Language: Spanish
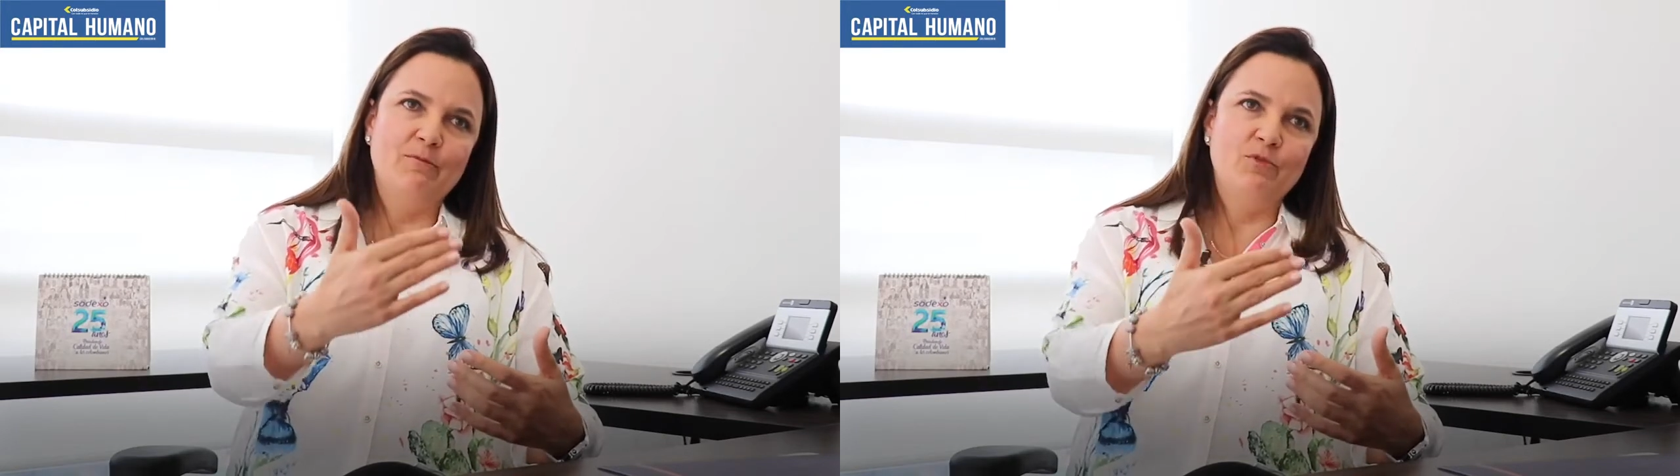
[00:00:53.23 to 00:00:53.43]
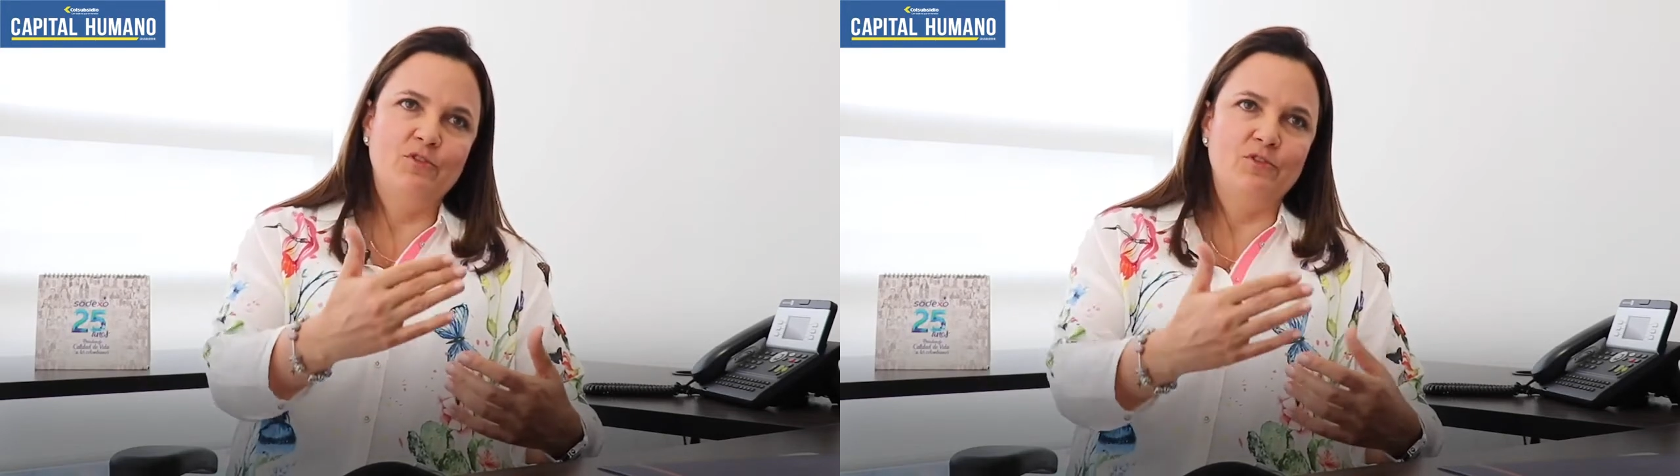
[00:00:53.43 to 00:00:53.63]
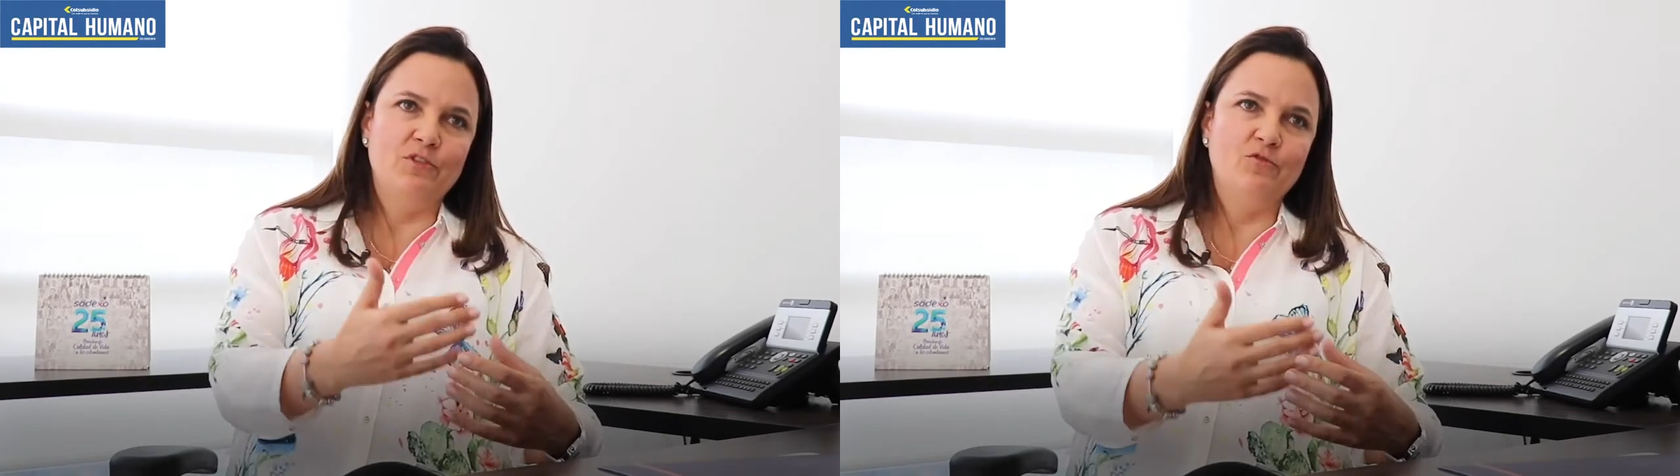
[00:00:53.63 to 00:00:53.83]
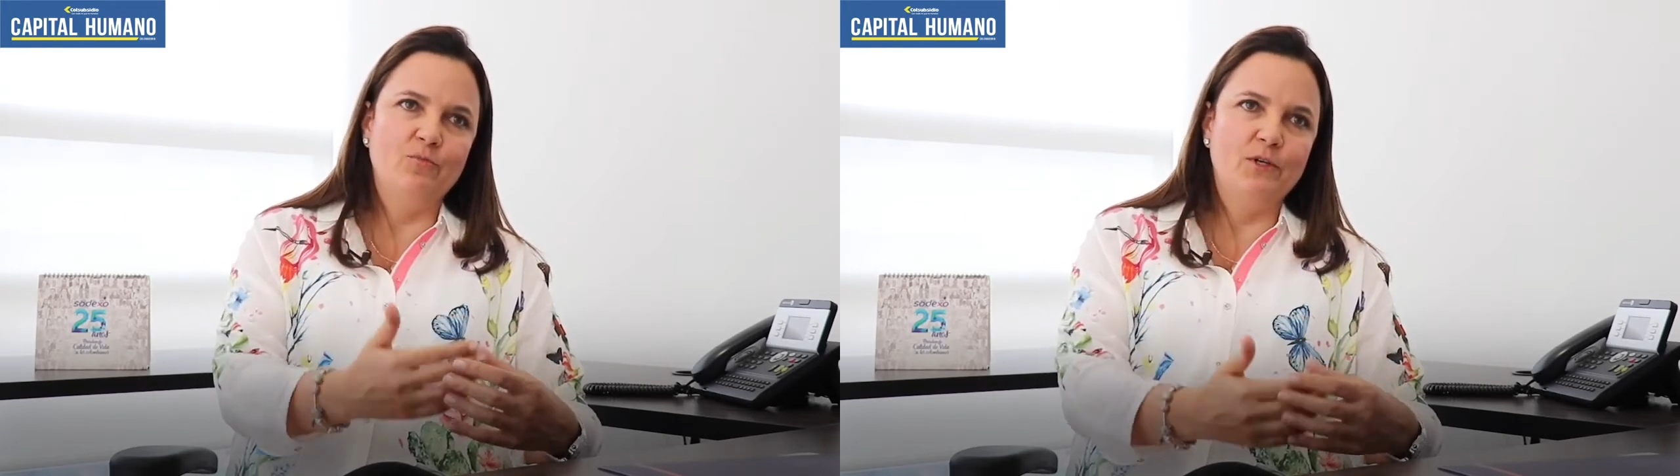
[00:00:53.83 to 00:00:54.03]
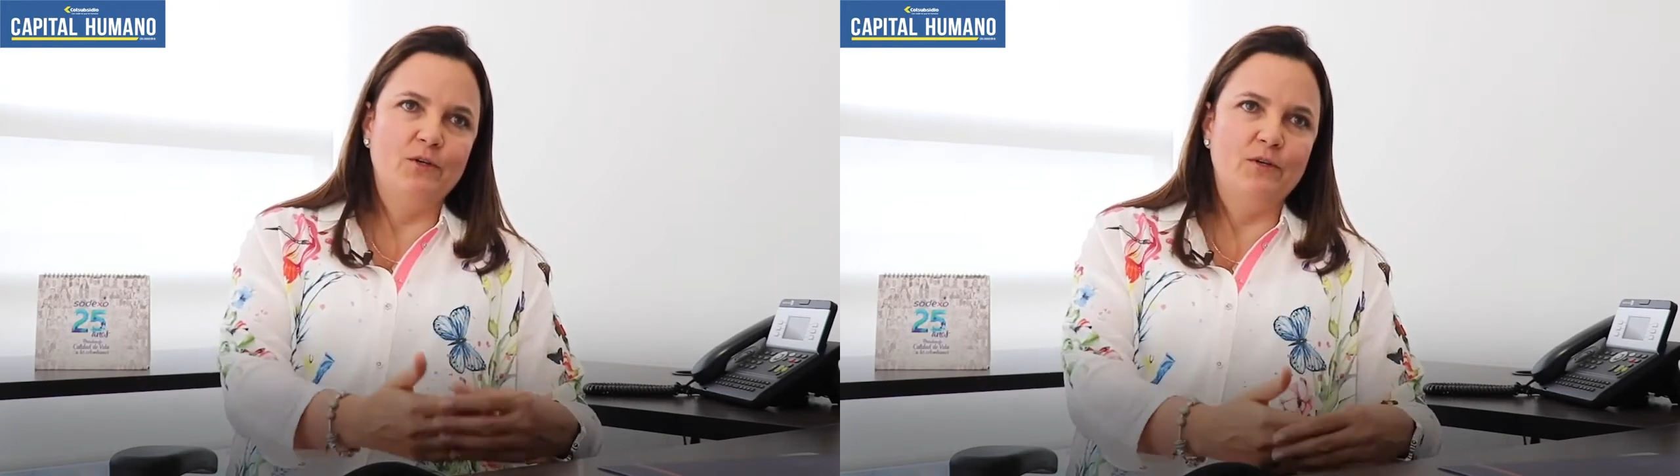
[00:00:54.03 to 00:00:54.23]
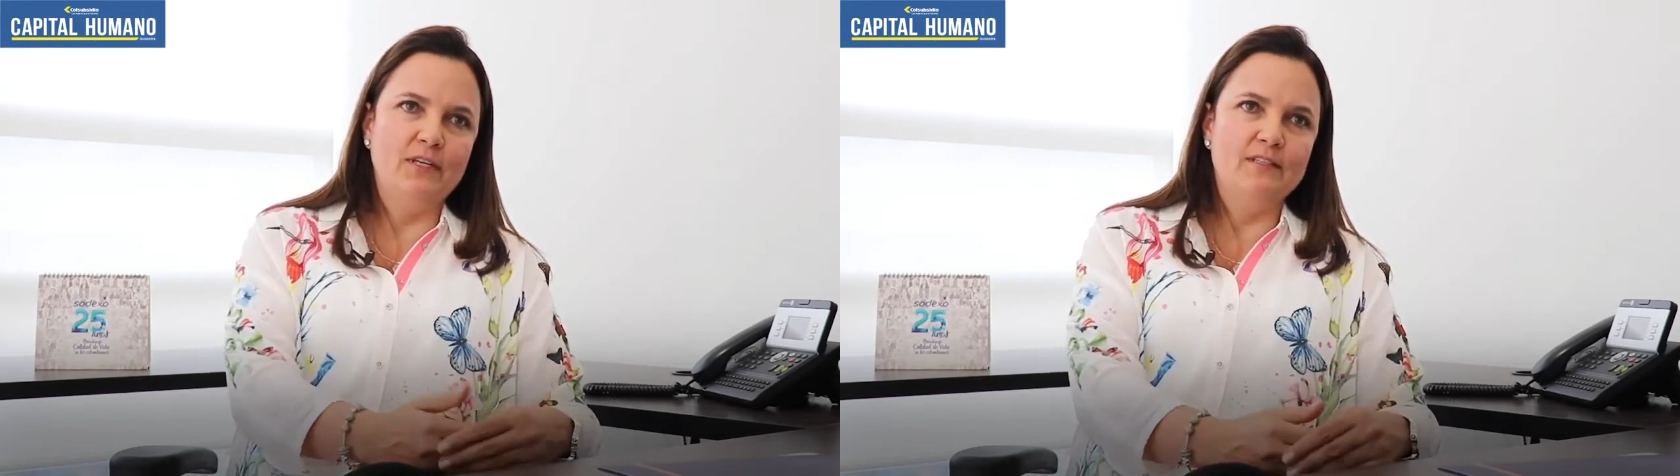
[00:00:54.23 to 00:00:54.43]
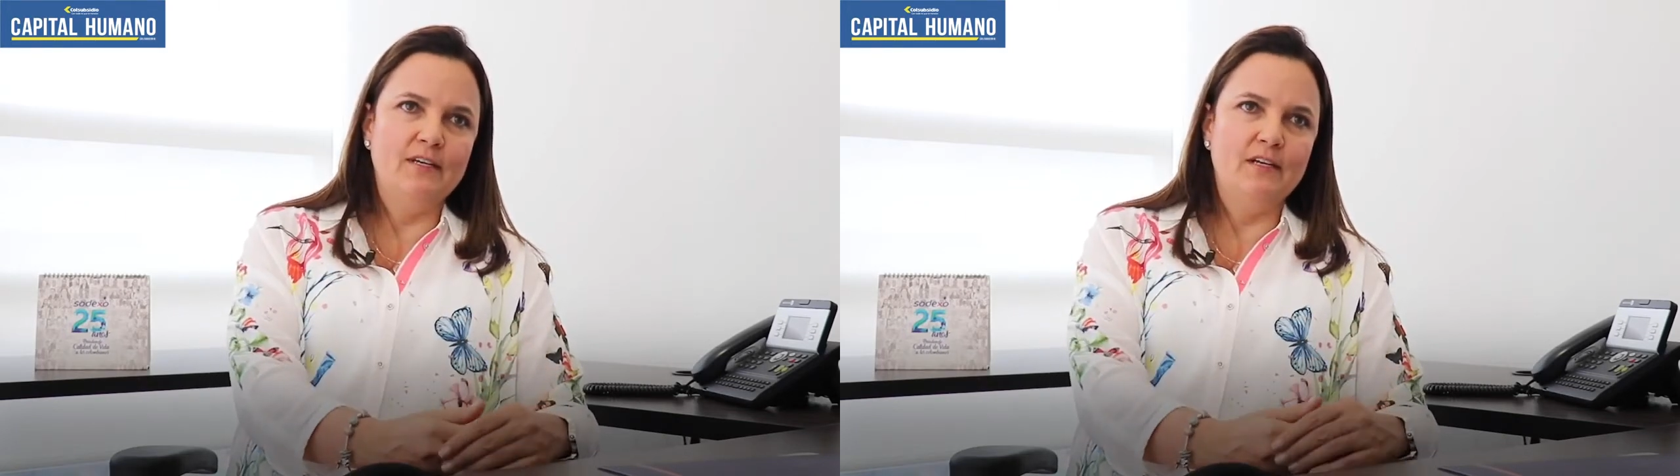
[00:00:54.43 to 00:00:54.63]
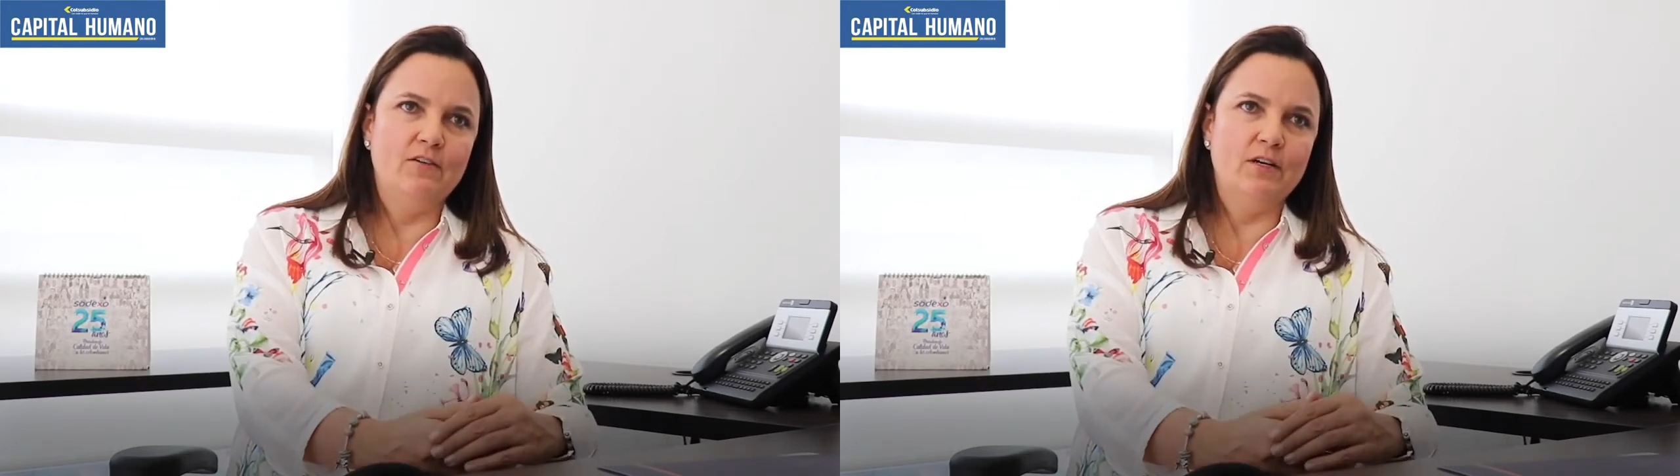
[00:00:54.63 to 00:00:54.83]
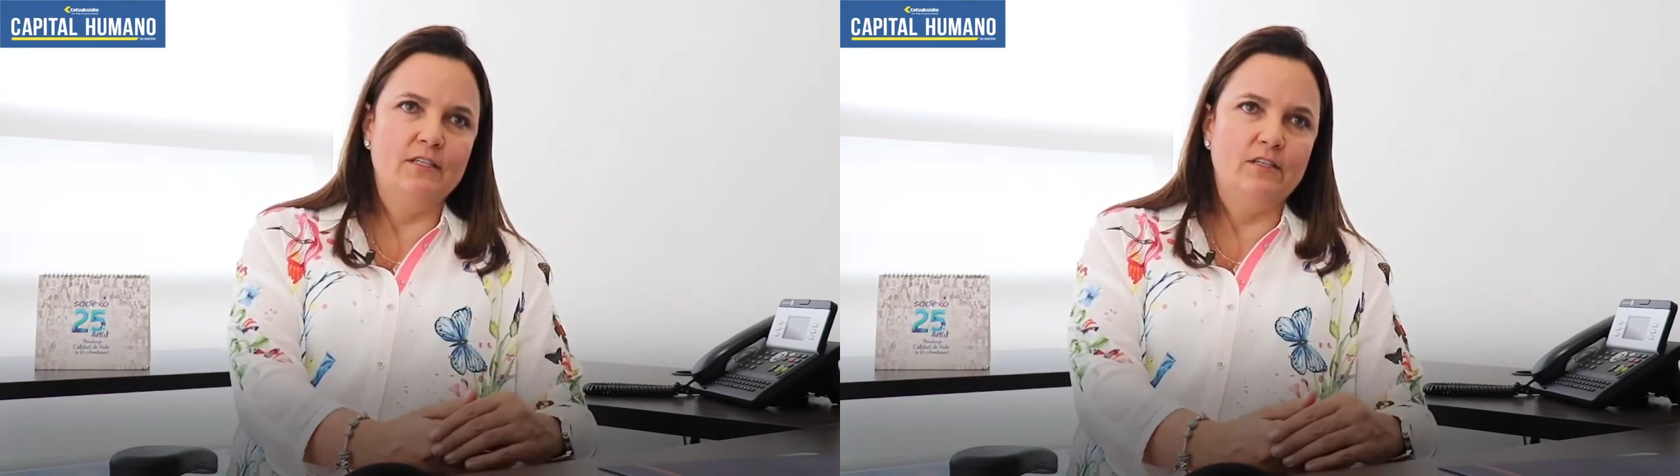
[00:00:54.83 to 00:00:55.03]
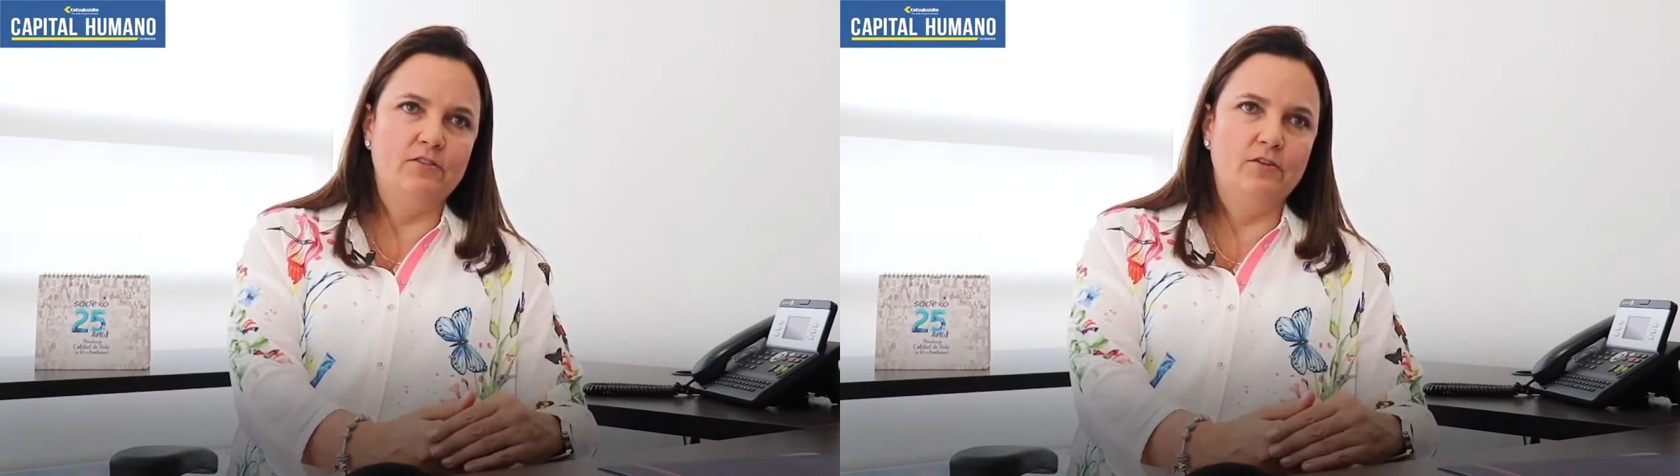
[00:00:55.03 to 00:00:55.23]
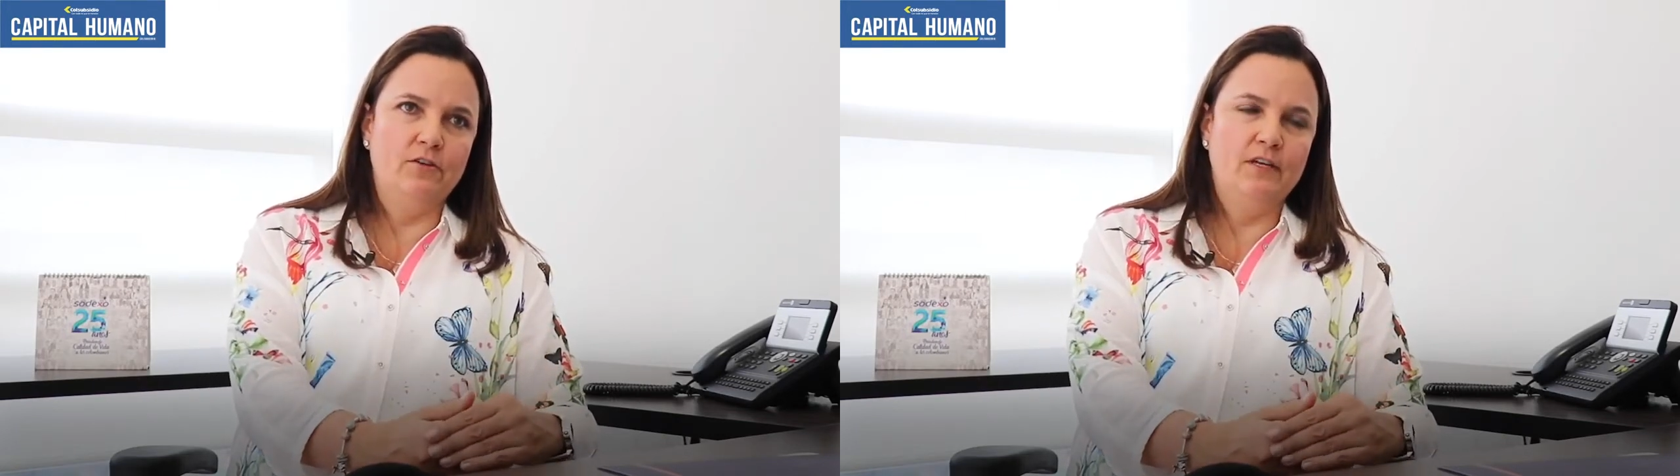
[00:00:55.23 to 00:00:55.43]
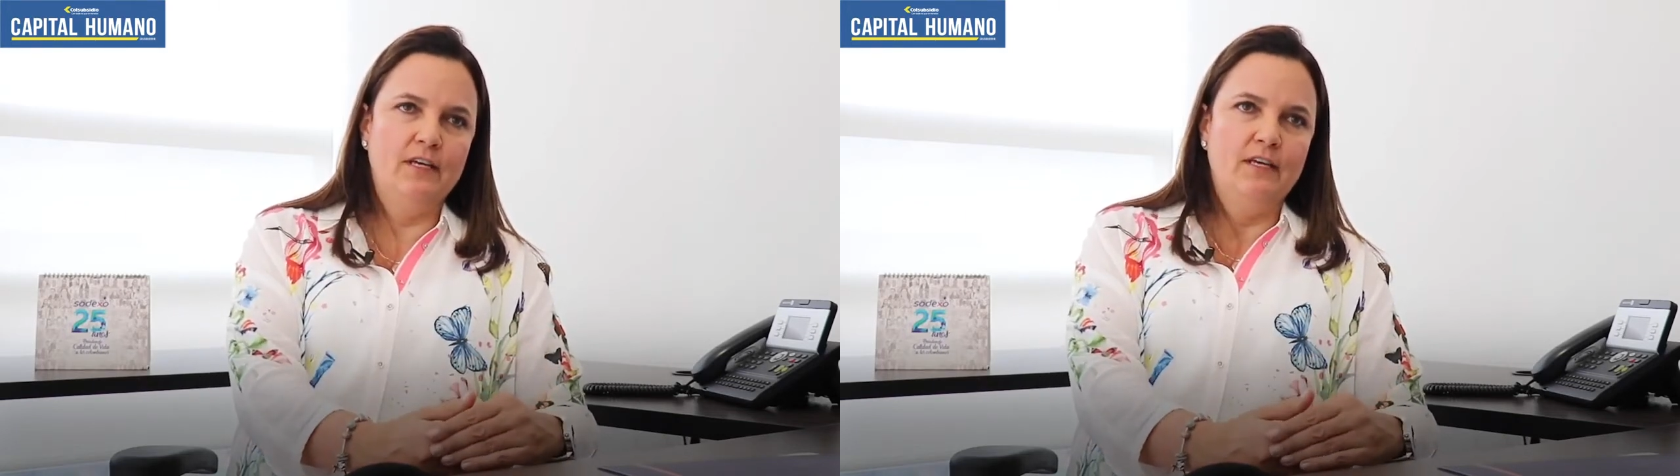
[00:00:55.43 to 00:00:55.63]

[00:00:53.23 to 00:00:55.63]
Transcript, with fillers: a posiciones superiores en la organización.